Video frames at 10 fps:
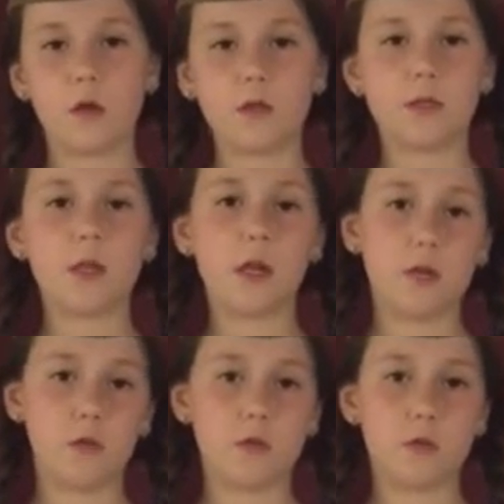И
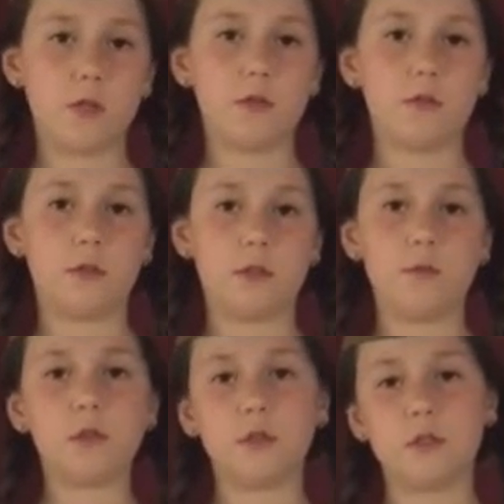стыли ноги, и
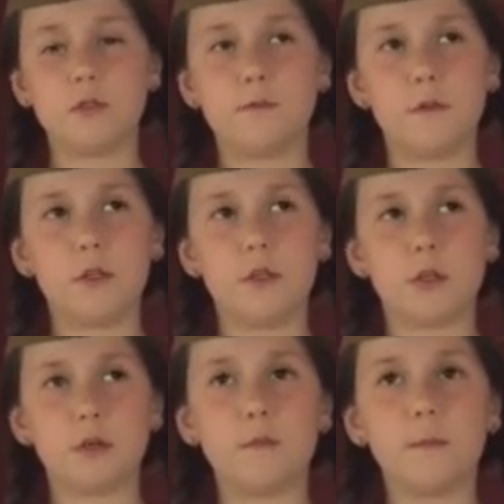томилась
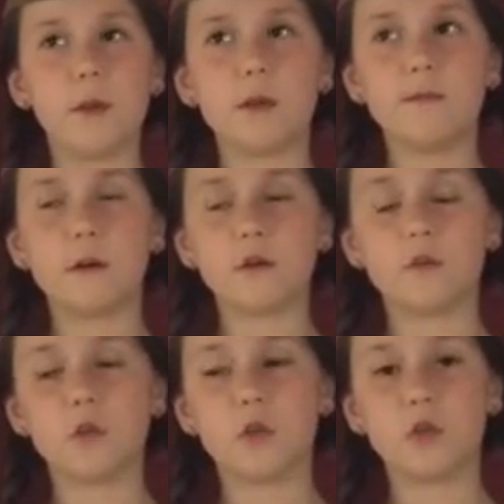свечка.
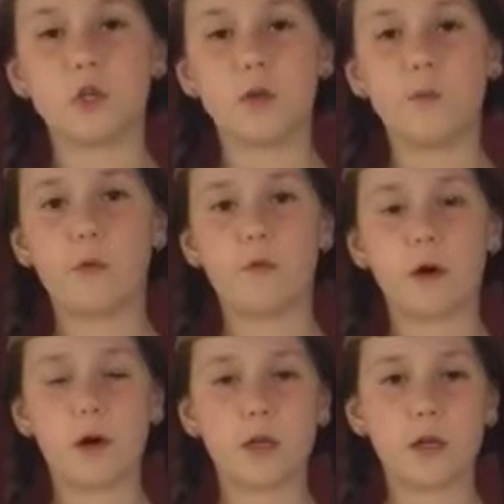Вокруг ее
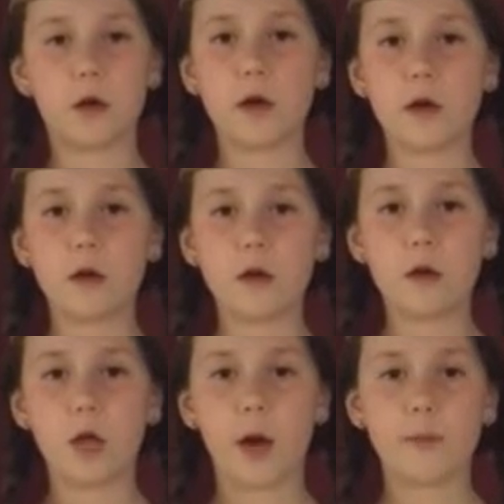слепого огонька
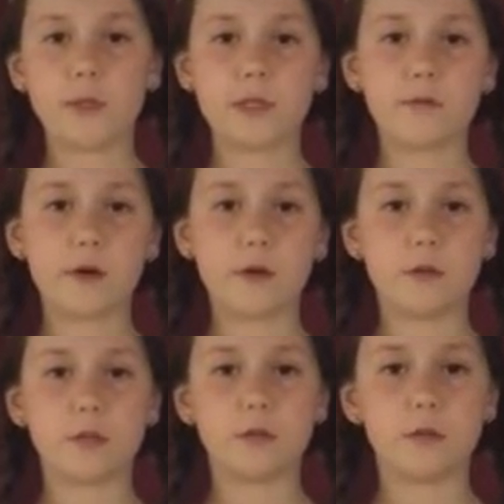
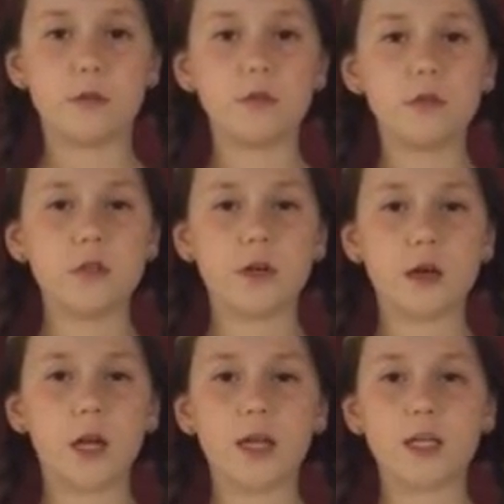образовалось лунное
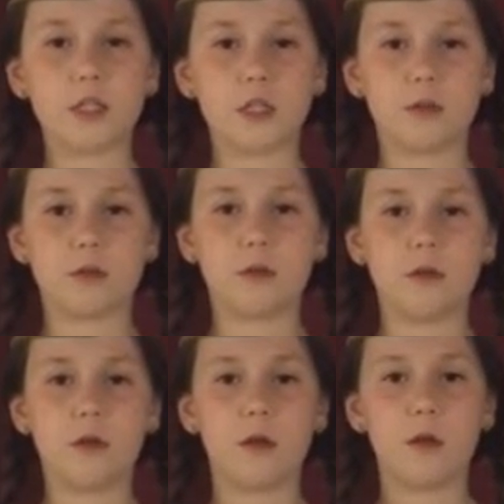колечко,
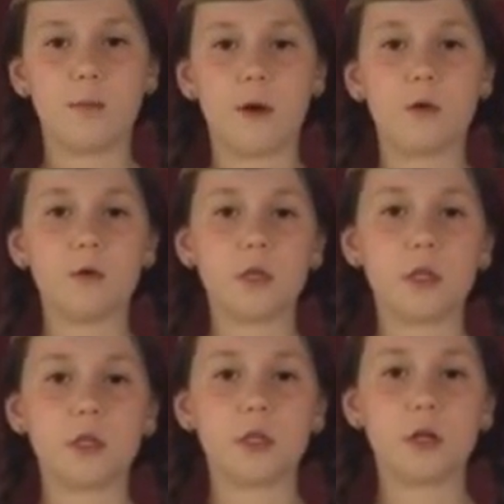
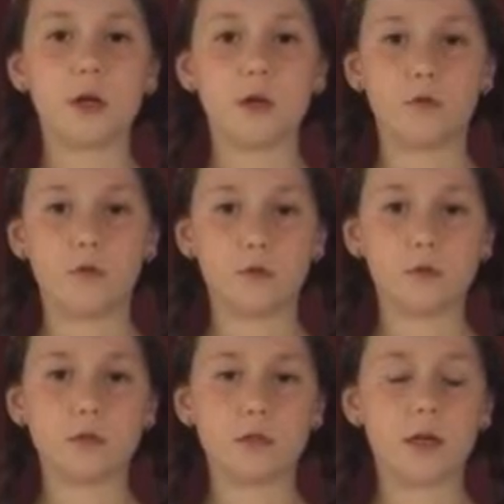похожее на радугу
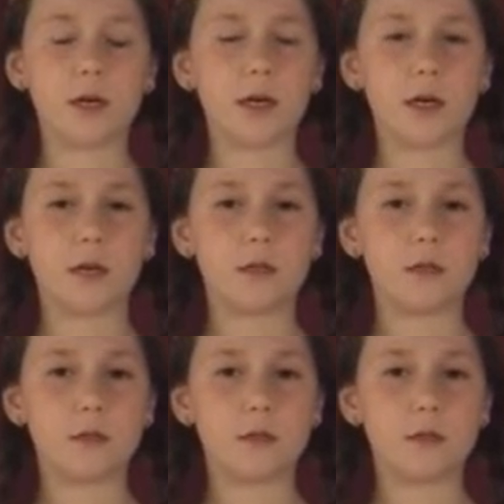слегка.